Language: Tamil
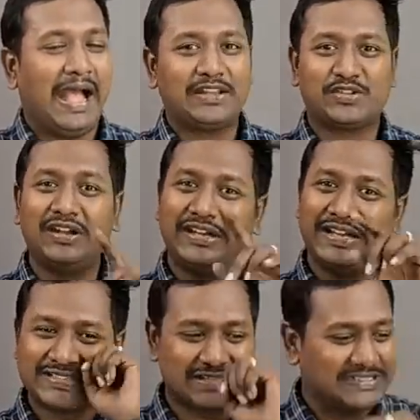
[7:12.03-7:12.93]
ஆக்சுவலி
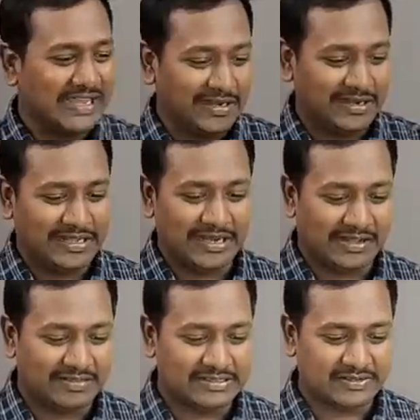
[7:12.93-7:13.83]
டீச்சர்ஸ் டே அன்றைக்கே
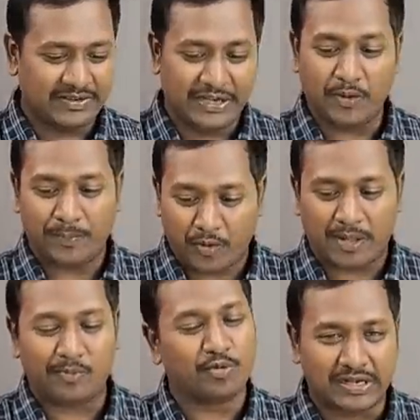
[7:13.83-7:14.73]
நான் வந்துட்டு வீடியோ
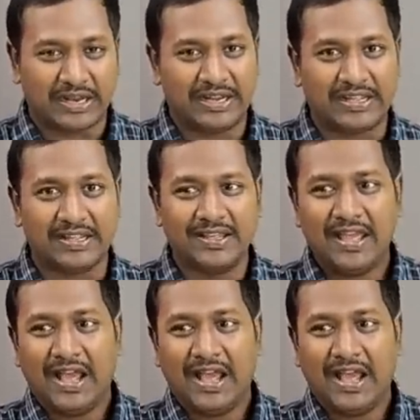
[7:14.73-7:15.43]
போடாமல் விட்டுட்டேன் அன்றைக்கி